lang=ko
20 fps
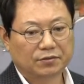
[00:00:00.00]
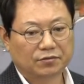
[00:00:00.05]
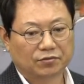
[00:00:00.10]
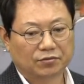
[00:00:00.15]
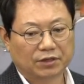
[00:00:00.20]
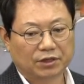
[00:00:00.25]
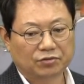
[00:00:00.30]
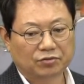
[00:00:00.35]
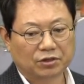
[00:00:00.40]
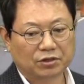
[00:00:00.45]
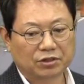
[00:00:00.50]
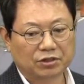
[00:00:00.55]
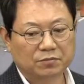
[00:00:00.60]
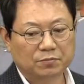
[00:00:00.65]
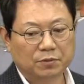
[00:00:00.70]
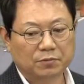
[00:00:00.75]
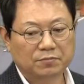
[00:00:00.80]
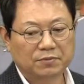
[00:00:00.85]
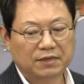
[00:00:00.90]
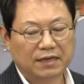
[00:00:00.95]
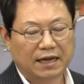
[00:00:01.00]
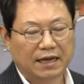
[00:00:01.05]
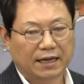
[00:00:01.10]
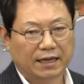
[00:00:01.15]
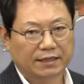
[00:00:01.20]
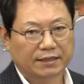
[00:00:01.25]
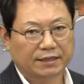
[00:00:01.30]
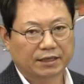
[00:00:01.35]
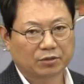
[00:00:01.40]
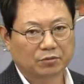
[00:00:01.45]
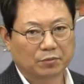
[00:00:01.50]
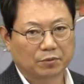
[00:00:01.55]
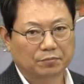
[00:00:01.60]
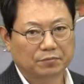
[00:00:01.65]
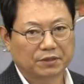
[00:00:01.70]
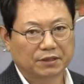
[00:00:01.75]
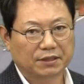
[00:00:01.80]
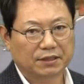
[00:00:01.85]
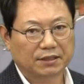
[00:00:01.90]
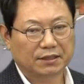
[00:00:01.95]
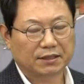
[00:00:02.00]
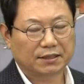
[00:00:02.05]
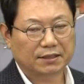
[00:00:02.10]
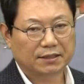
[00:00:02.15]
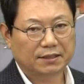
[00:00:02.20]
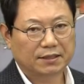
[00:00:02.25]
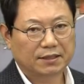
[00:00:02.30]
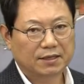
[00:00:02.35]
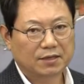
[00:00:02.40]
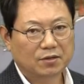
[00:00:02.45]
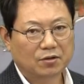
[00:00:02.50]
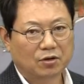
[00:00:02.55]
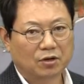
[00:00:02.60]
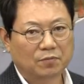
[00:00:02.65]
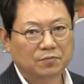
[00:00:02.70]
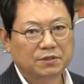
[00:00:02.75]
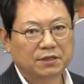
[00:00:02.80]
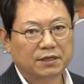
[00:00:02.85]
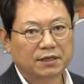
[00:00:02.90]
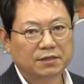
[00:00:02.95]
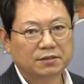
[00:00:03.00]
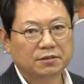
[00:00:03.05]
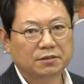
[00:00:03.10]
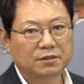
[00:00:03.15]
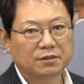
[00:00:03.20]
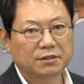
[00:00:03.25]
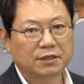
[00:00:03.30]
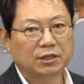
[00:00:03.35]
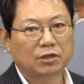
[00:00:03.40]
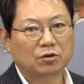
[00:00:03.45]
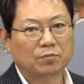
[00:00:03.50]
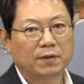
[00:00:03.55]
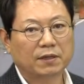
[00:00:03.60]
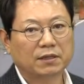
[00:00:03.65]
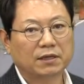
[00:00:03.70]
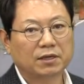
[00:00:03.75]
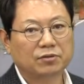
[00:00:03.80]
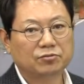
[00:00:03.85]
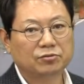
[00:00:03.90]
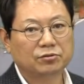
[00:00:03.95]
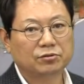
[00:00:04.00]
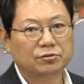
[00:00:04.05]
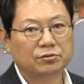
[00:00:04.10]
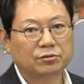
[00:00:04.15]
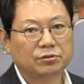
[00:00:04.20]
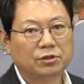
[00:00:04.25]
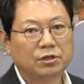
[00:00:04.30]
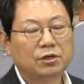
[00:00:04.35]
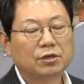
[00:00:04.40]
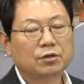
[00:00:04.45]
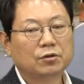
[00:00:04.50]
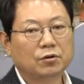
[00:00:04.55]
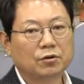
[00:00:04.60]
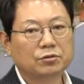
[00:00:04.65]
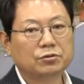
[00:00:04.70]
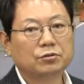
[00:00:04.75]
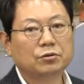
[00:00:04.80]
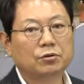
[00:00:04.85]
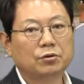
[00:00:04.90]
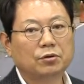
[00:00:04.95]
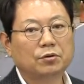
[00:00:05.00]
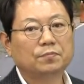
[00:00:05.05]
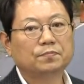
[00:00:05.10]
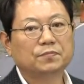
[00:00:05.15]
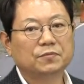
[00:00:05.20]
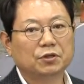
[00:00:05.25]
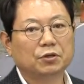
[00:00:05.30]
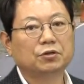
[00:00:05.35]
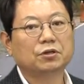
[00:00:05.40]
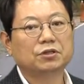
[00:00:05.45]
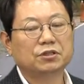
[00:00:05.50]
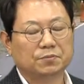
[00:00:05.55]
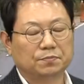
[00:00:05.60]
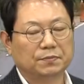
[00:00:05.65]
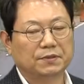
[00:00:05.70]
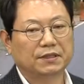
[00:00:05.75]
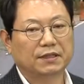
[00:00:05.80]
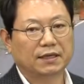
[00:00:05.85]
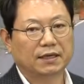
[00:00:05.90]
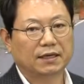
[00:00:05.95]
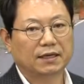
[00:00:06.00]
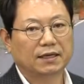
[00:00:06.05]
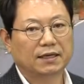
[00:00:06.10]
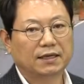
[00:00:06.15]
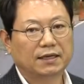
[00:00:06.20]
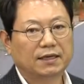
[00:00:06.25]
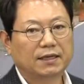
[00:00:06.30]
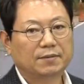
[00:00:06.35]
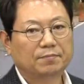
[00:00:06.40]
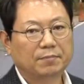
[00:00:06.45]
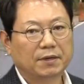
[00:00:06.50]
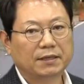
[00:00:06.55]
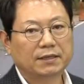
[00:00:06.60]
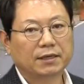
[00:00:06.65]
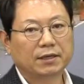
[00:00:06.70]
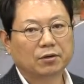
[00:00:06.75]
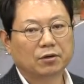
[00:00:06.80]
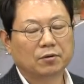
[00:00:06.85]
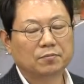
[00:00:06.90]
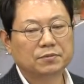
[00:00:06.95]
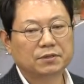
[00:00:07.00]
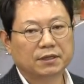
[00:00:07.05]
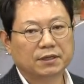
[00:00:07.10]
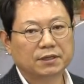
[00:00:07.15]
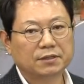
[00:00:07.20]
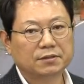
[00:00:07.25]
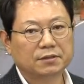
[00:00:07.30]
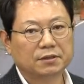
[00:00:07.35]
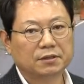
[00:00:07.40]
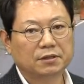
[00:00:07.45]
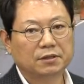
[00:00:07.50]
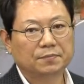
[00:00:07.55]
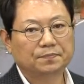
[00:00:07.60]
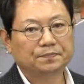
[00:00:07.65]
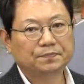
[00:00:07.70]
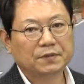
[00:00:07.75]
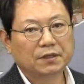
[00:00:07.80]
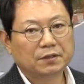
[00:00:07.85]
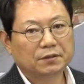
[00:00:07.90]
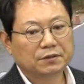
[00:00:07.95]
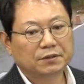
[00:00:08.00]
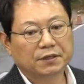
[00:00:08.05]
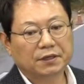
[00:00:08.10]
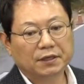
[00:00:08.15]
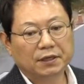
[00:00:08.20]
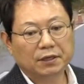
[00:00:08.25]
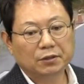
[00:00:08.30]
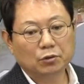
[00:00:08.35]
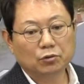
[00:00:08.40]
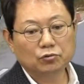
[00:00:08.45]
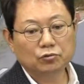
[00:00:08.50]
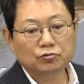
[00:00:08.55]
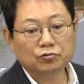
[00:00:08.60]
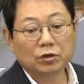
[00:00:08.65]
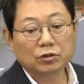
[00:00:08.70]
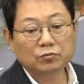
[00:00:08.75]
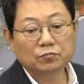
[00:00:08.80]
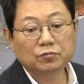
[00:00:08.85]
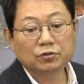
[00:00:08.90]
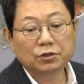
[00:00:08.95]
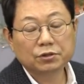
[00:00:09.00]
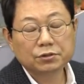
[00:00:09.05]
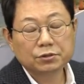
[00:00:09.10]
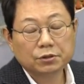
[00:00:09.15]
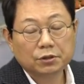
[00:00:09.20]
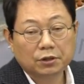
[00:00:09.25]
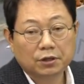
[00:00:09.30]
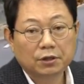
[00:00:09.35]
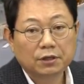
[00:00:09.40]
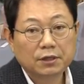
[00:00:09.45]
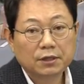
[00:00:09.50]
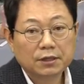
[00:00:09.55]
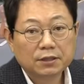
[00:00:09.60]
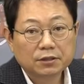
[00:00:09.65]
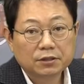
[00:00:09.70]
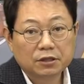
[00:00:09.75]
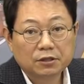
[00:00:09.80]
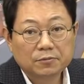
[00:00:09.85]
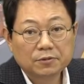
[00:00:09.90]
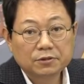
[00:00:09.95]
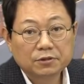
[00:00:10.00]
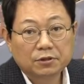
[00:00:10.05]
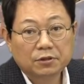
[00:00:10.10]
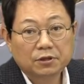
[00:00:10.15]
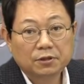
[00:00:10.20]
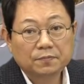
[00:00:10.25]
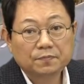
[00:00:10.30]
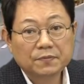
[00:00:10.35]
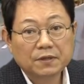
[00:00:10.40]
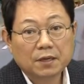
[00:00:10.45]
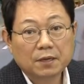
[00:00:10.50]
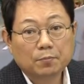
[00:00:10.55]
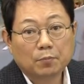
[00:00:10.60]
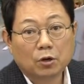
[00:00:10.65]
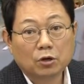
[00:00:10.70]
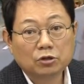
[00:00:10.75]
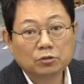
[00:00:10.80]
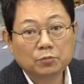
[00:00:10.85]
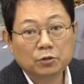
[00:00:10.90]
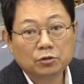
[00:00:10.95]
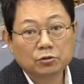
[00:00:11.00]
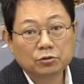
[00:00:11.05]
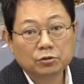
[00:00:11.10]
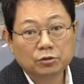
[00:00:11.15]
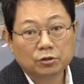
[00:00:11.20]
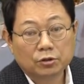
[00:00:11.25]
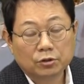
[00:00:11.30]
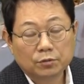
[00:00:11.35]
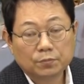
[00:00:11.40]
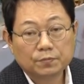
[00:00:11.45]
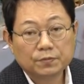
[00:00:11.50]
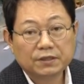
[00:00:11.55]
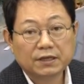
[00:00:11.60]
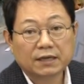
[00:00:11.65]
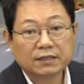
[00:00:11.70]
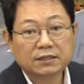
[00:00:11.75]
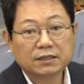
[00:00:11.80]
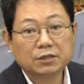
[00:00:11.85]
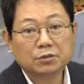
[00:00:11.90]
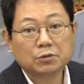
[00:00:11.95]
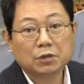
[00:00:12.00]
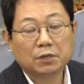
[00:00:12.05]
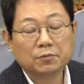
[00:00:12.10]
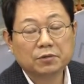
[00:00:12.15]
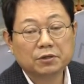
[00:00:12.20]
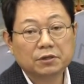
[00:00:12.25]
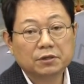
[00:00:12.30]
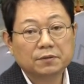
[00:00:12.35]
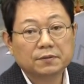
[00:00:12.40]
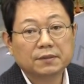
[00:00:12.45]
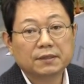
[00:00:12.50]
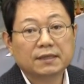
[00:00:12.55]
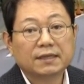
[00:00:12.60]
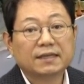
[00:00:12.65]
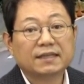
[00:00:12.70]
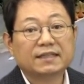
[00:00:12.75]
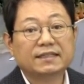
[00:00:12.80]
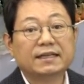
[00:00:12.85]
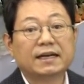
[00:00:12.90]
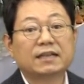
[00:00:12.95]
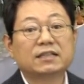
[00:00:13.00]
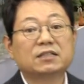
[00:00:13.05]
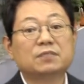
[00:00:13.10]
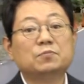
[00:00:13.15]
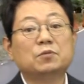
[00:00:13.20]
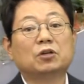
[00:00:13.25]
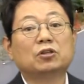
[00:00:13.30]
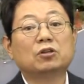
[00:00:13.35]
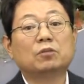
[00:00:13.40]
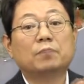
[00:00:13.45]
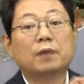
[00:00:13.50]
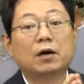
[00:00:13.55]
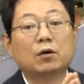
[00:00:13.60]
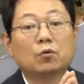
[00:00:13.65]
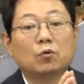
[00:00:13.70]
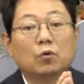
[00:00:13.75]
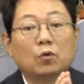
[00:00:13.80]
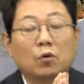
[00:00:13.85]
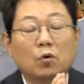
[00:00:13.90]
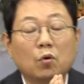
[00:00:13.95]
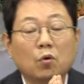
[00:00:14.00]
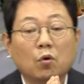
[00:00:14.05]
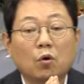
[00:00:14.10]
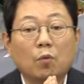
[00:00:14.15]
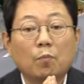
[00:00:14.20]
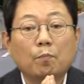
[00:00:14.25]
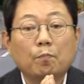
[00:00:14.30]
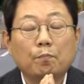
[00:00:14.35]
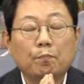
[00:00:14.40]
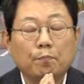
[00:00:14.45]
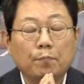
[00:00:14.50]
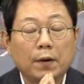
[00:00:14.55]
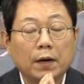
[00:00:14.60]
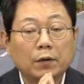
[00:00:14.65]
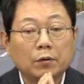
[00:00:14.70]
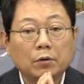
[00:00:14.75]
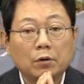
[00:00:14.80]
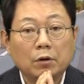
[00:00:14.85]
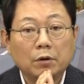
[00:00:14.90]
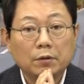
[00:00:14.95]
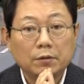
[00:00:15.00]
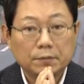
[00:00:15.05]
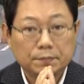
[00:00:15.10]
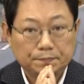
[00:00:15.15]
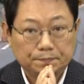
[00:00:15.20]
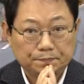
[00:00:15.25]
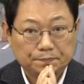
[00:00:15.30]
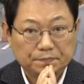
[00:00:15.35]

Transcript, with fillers: 둘다종합수범은 아니라고 봅니다. 검찰에서 제대로 판단해 줄 것으로 여겨집니다. 만약에 검찰에서 그래 너도 중앙선 물었어 그러면서 벌금형으로 약식 기소하면은 약식 명령 받고 곧바로